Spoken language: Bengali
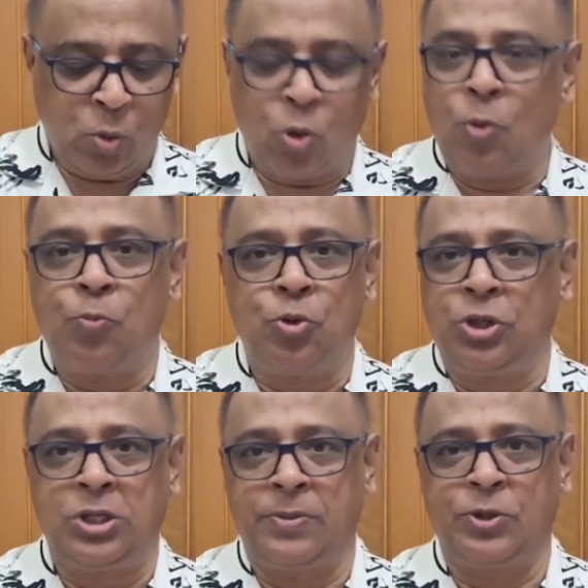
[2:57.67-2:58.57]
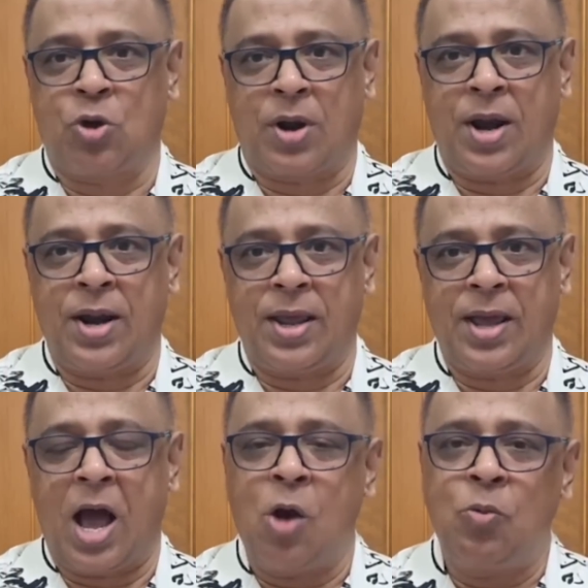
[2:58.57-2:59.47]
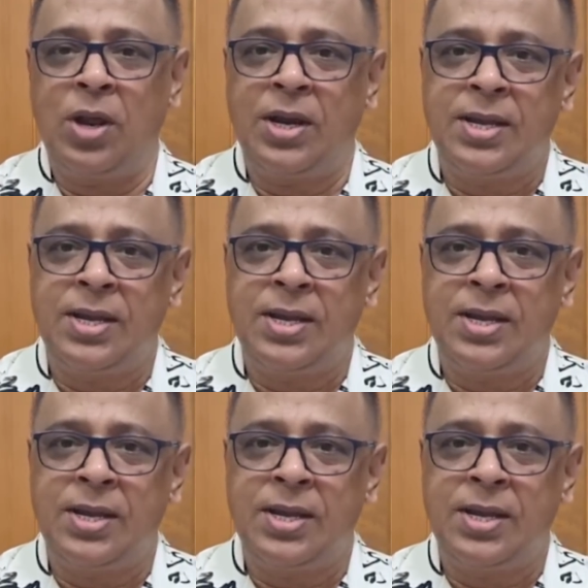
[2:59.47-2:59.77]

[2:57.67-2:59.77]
কোনো বুদ্ধিজীবী দরকার নেই আওয়ামী লীগ